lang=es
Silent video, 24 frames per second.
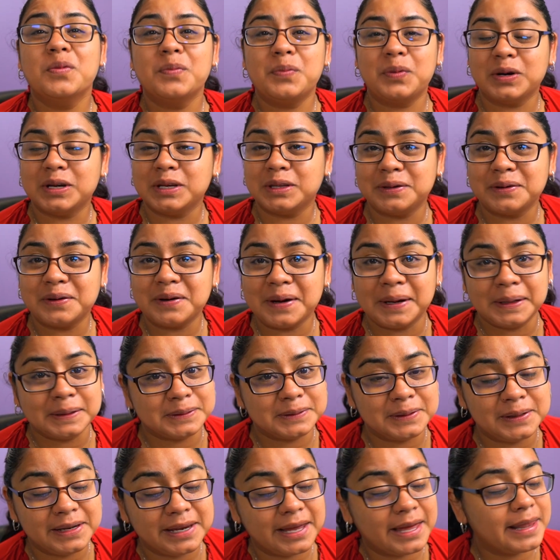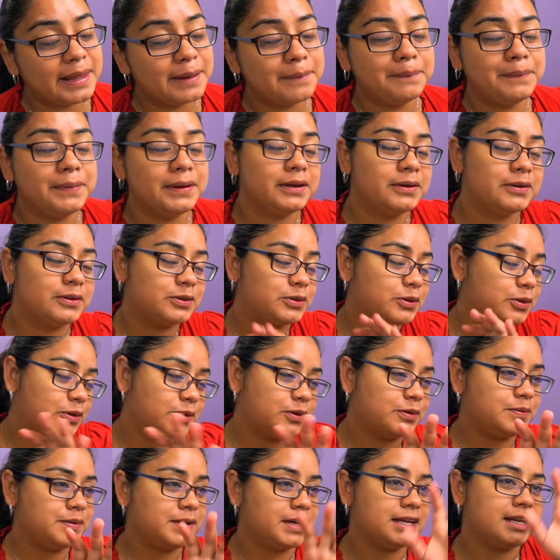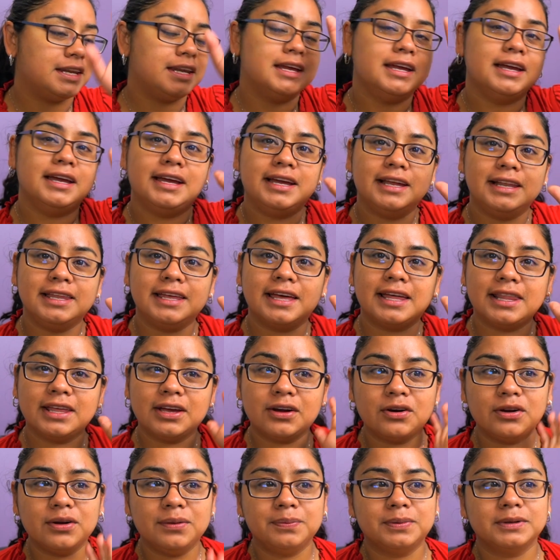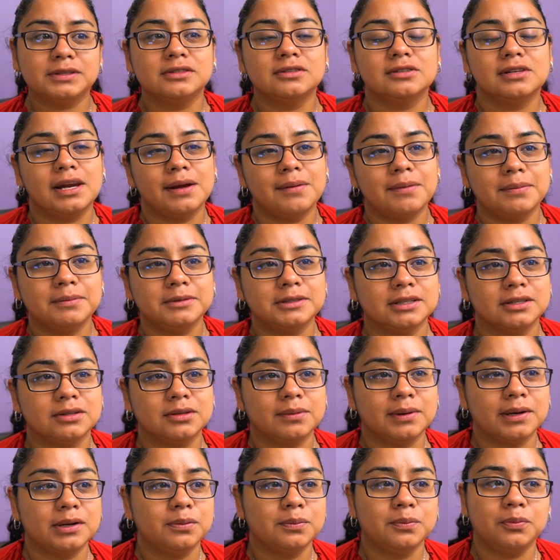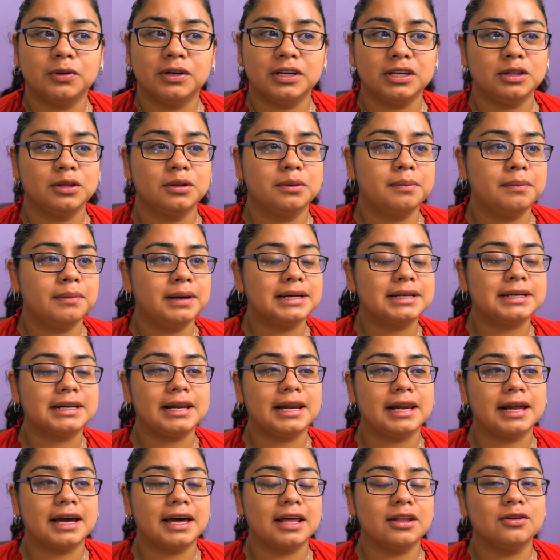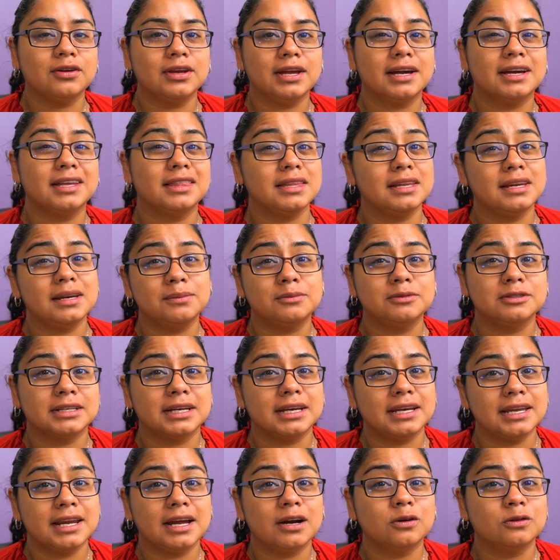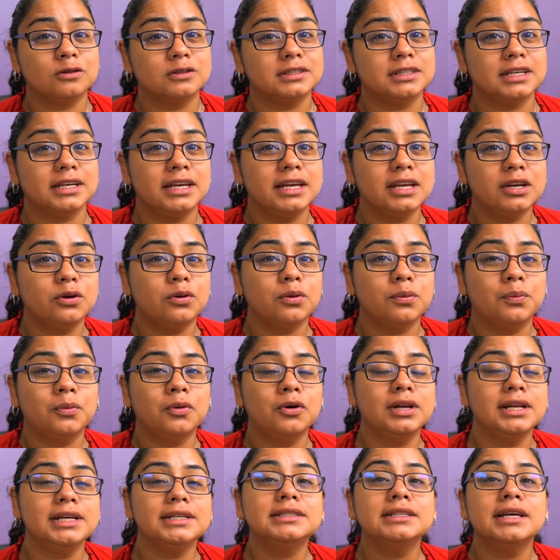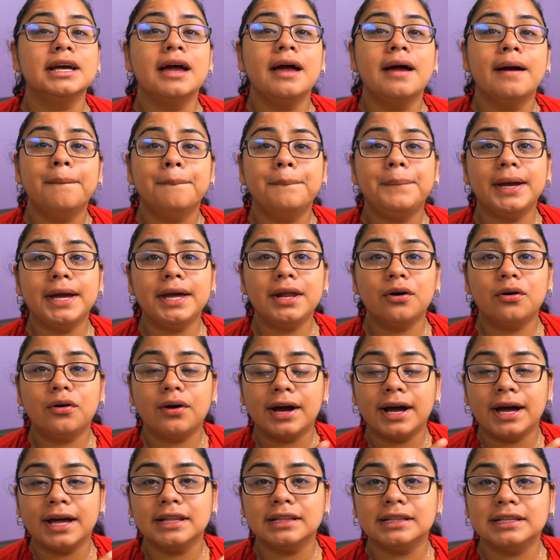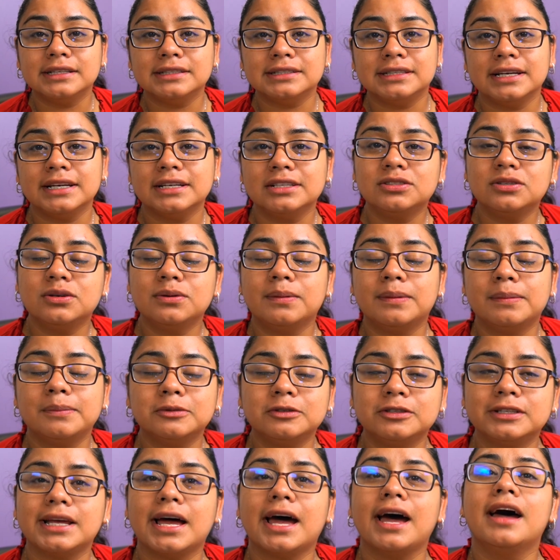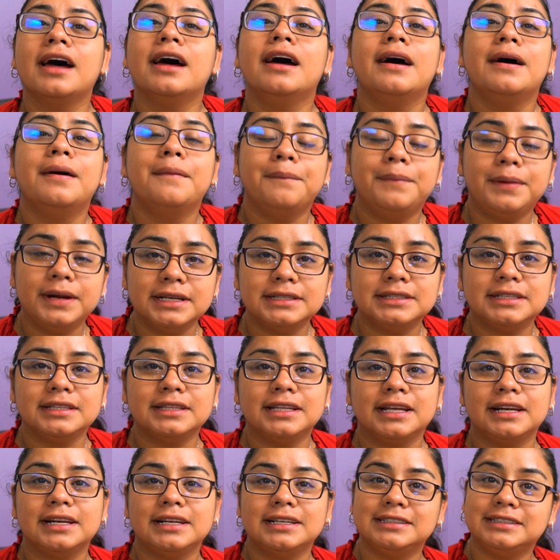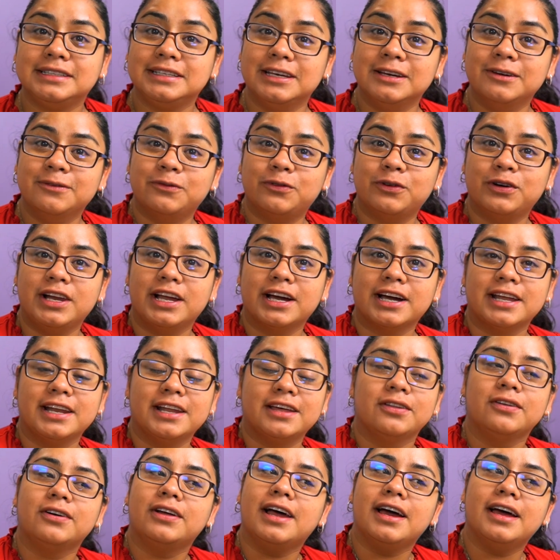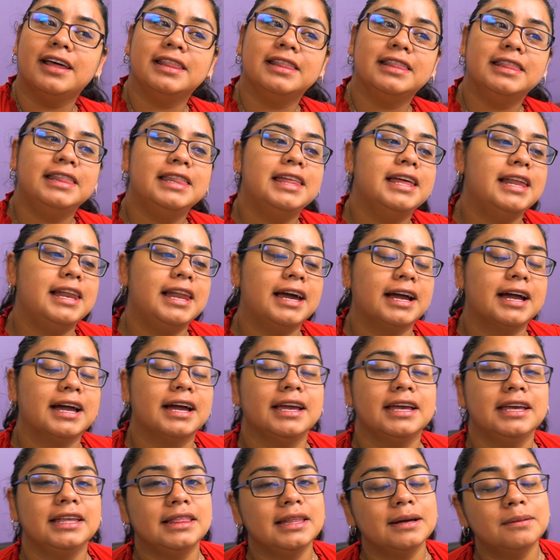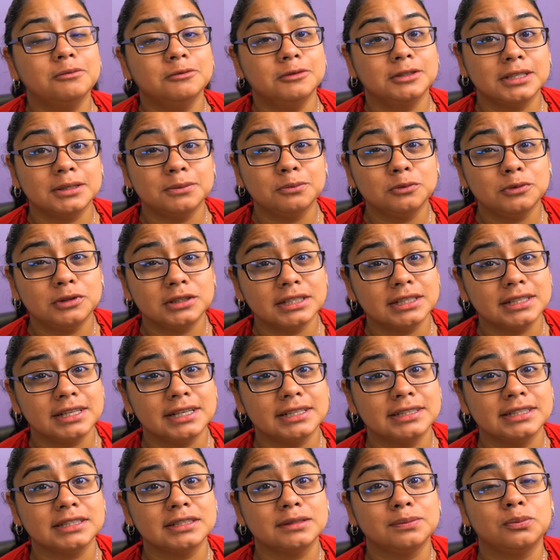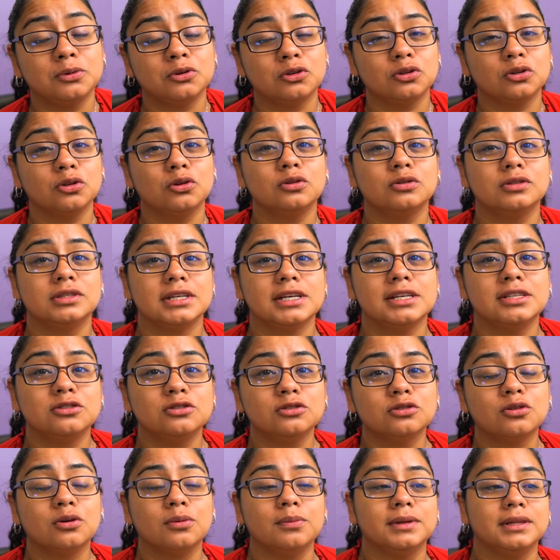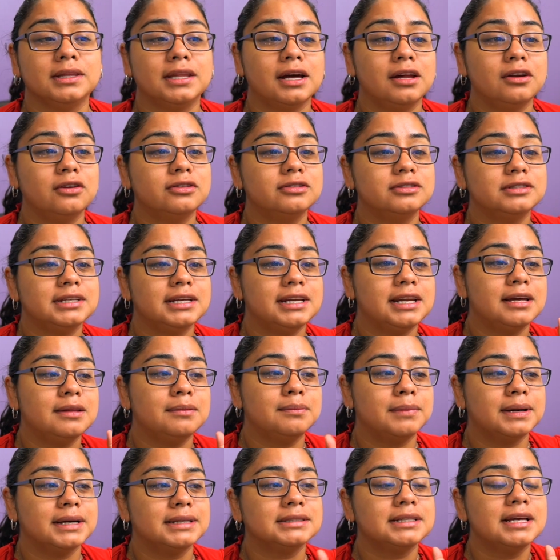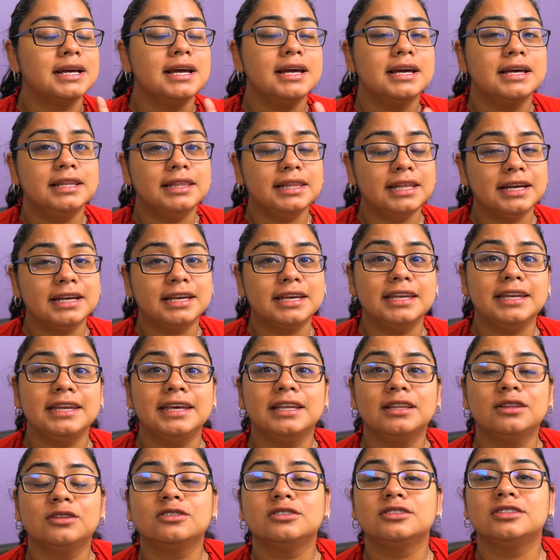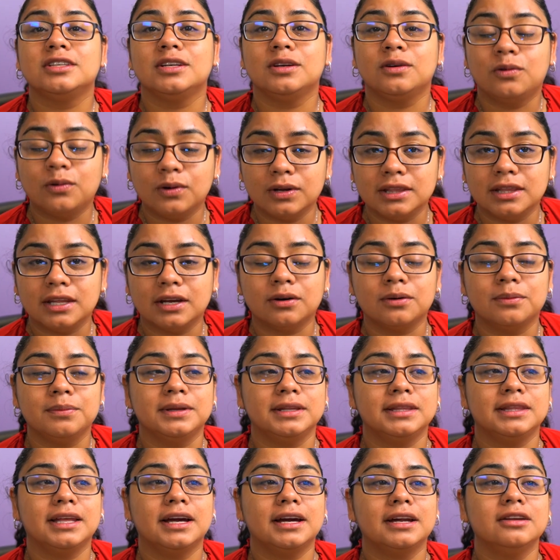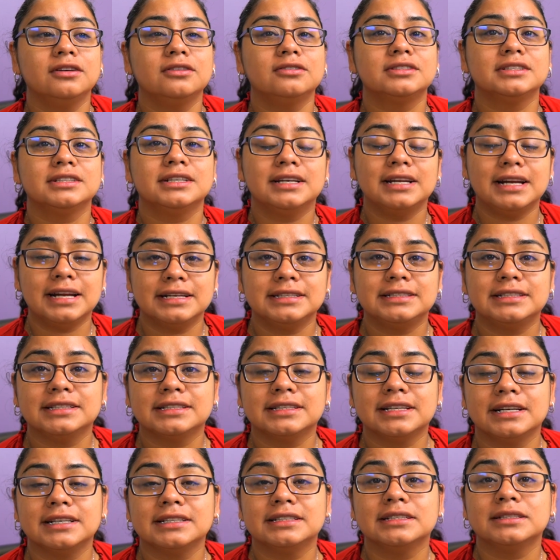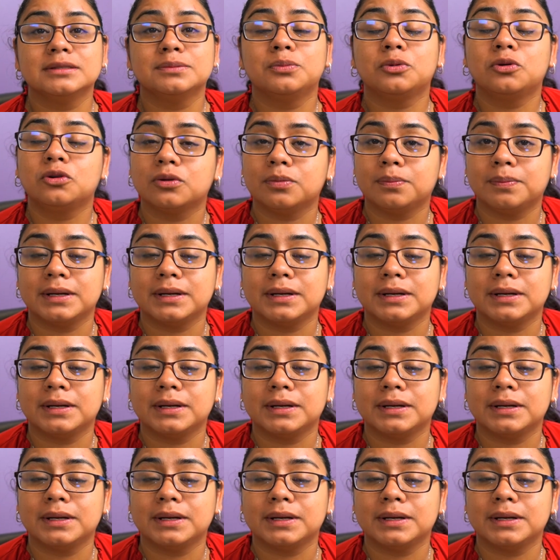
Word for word: un poquito asoleada, pero todo bien. El día de hoy pues nos la vamos a tomar un poquito más relajado ya que tenemos que ir a conseguir cupones. Pero antes de eso vamos a presentarles quién fue la ganadora de la cajita. Muchas, muchas gracias por todos esos comentarios. Eran más de 550 comentarios. Gracias, gracias por